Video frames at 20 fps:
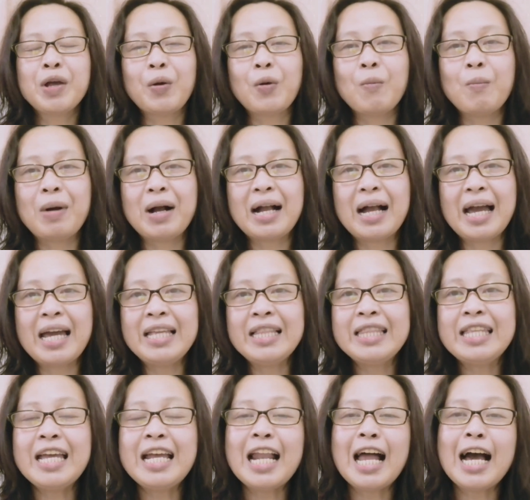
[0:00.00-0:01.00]
Kumbaga,
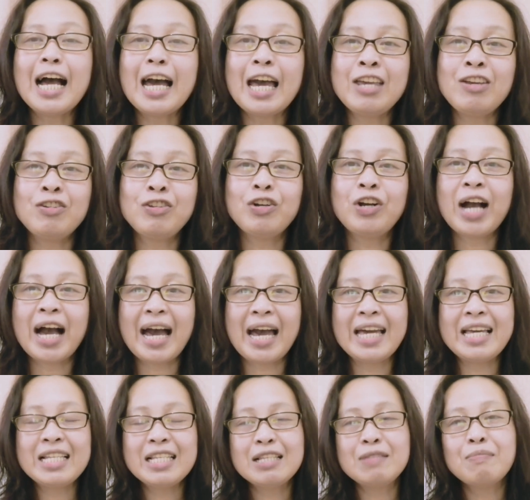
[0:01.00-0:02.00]
hindi lang kayo
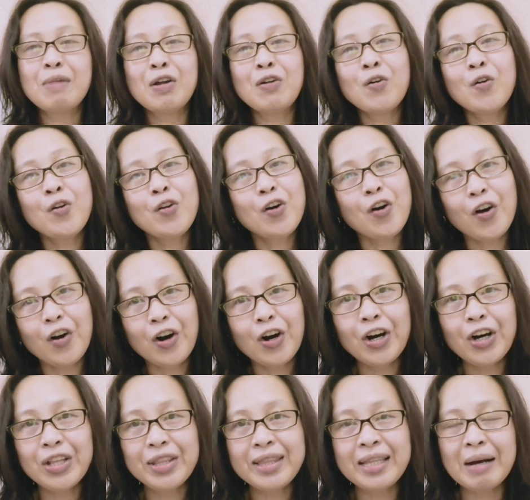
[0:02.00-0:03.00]
guys
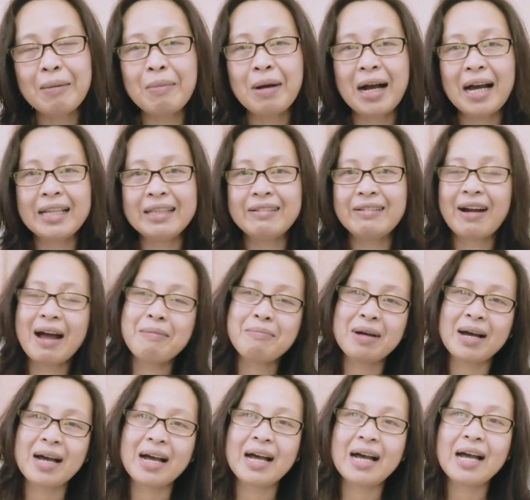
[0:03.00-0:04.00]
manonood ng mga
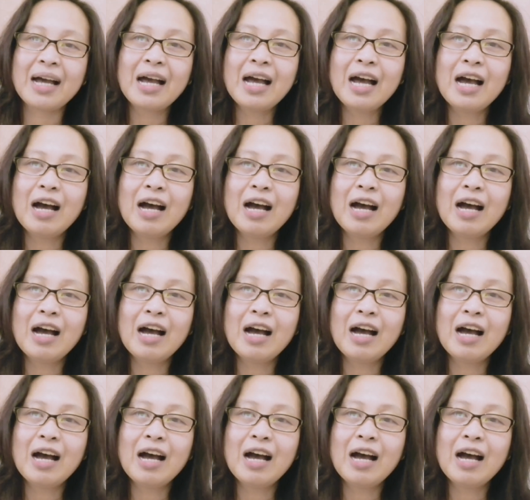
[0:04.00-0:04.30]
drama